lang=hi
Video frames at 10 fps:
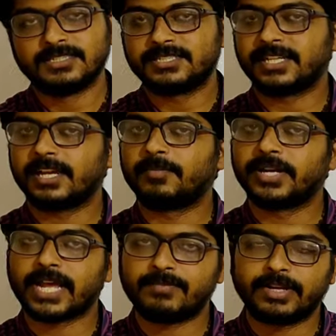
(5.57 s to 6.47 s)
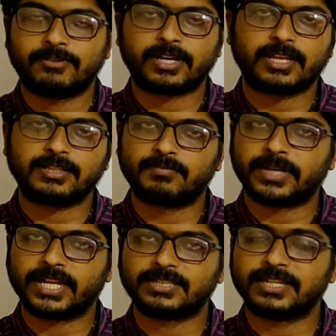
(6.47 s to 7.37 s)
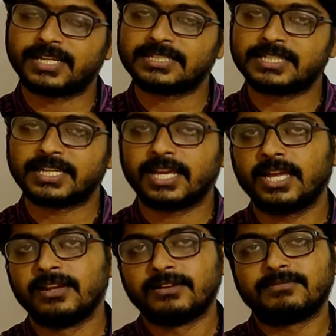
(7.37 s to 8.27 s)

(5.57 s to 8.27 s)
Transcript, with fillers: जैसे कि हमने टाइम एंड वर्क एकदम बढ़िया तरीके से किया है